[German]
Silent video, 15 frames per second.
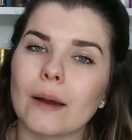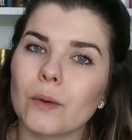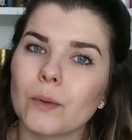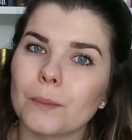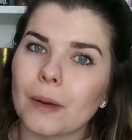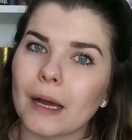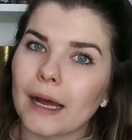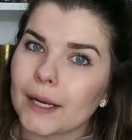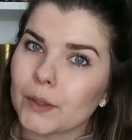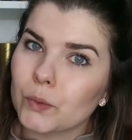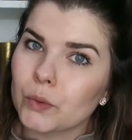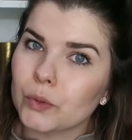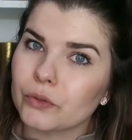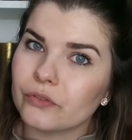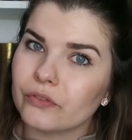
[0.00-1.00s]
um
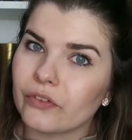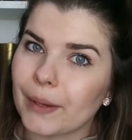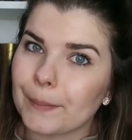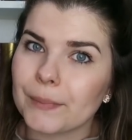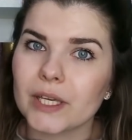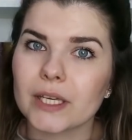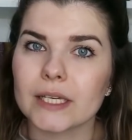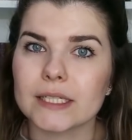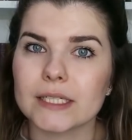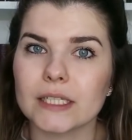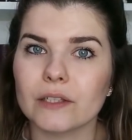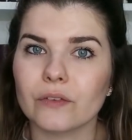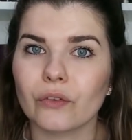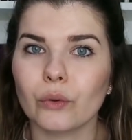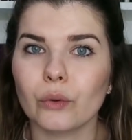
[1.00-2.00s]
Anuk und Femke,
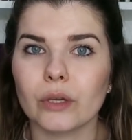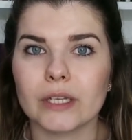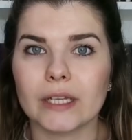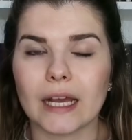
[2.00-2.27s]
die früher